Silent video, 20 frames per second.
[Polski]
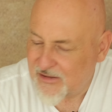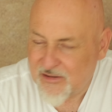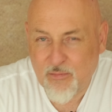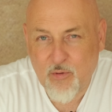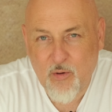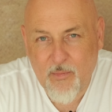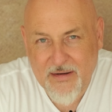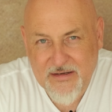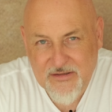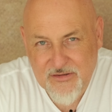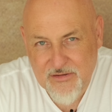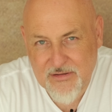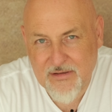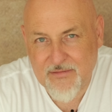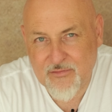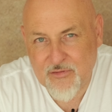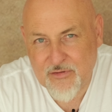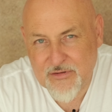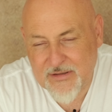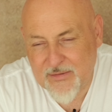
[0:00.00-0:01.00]
To było bardzo
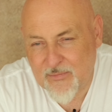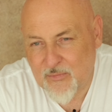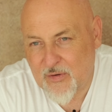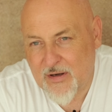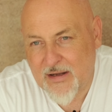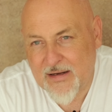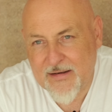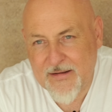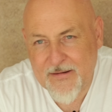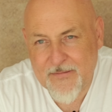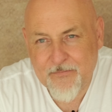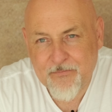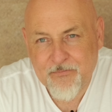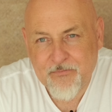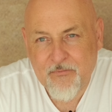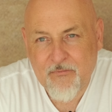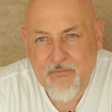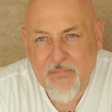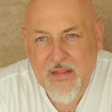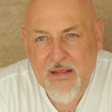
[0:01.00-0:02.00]
dawno temu, ale
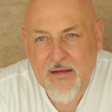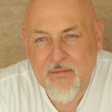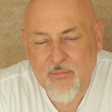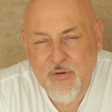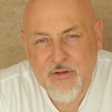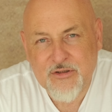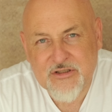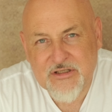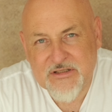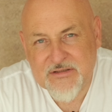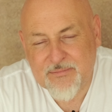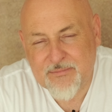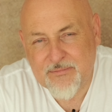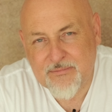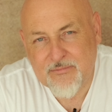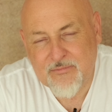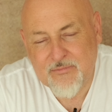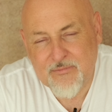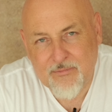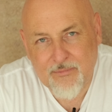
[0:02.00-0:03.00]
podczas
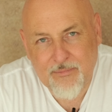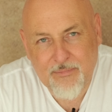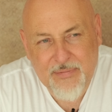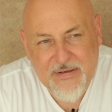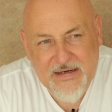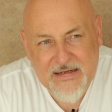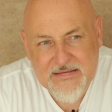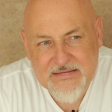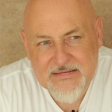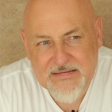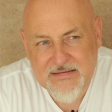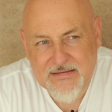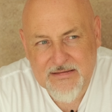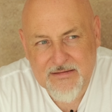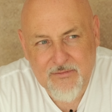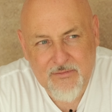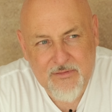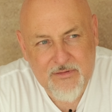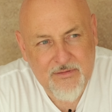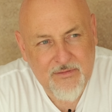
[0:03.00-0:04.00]

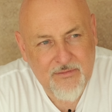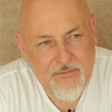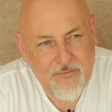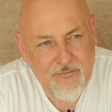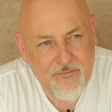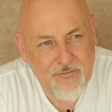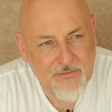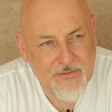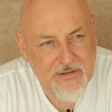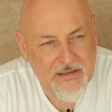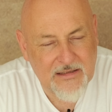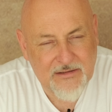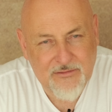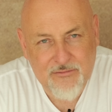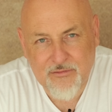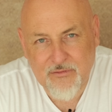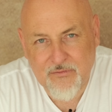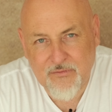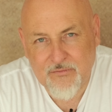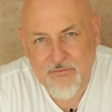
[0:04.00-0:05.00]
pracy y, na
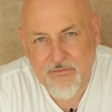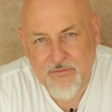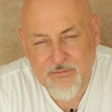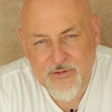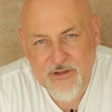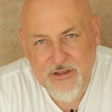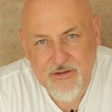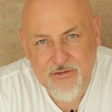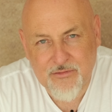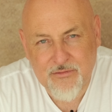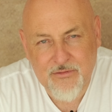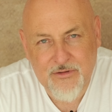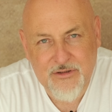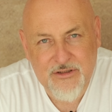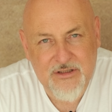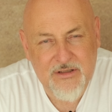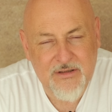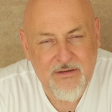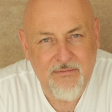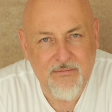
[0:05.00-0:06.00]
Lazurowym Wybrzeżu,
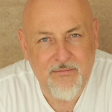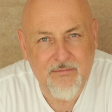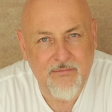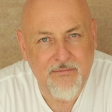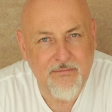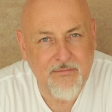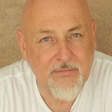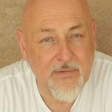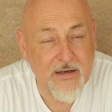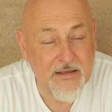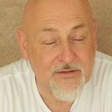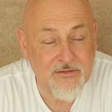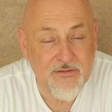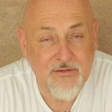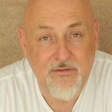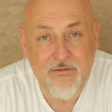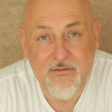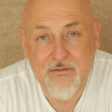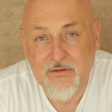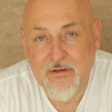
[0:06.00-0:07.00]
gdzie
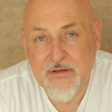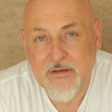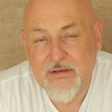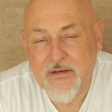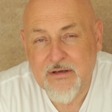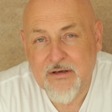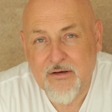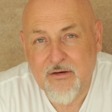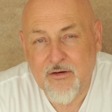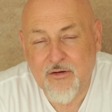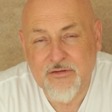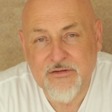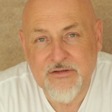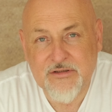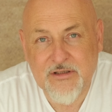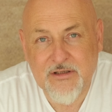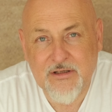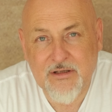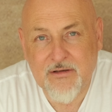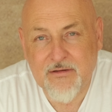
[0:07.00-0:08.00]
bardzo
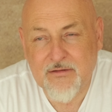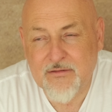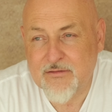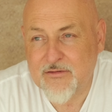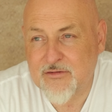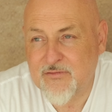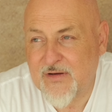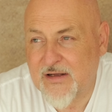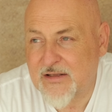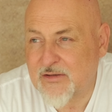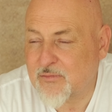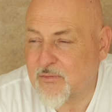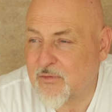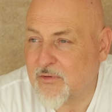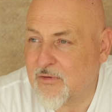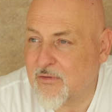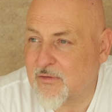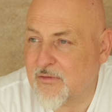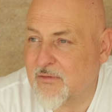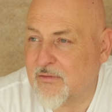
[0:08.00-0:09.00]
ostre
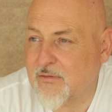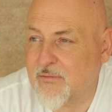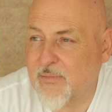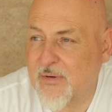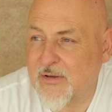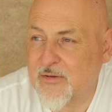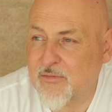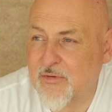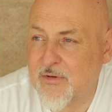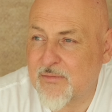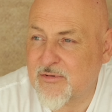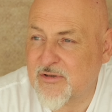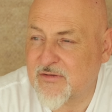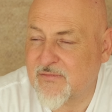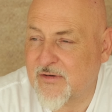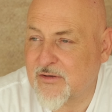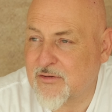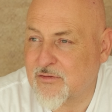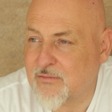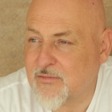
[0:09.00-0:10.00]
światło panuje przez
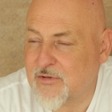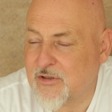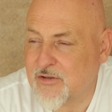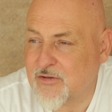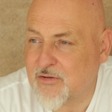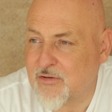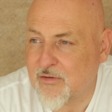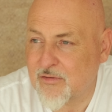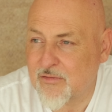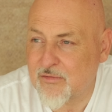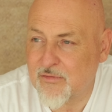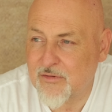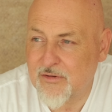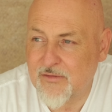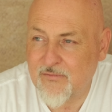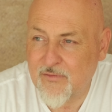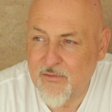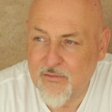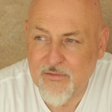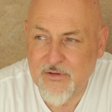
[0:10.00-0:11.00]
większą część roku
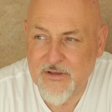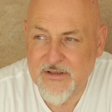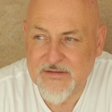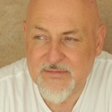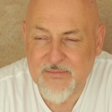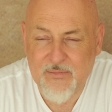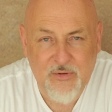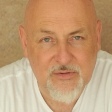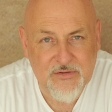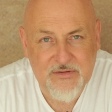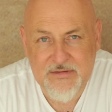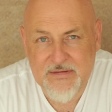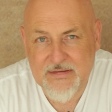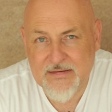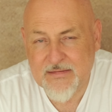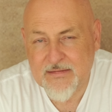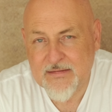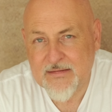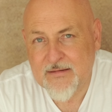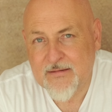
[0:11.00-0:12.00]
i w ogóle jest
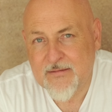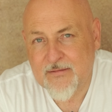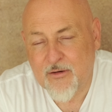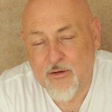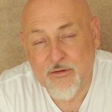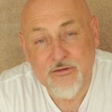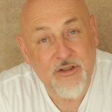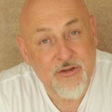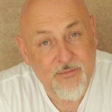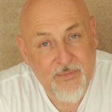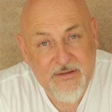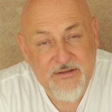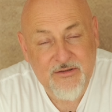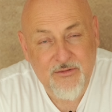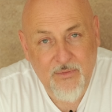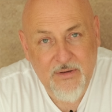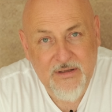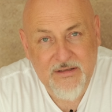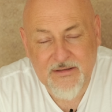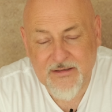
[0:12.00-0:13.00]
mocne, chociaż
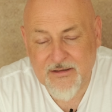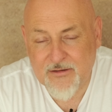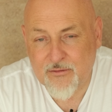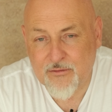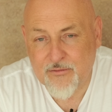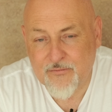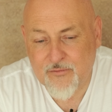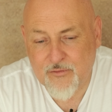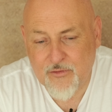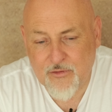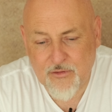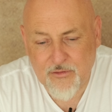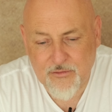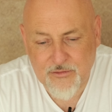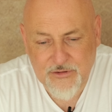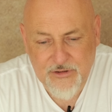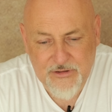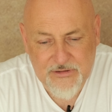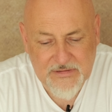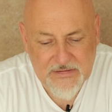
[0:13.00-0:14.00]
bardzo ładne, w
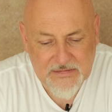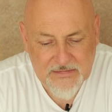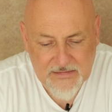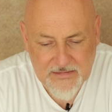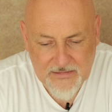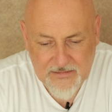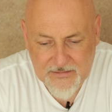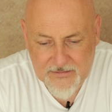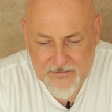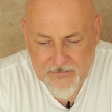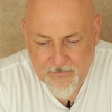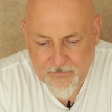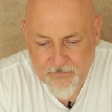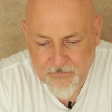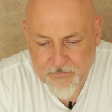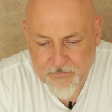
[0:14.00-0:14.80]
kolorze i tak dalej,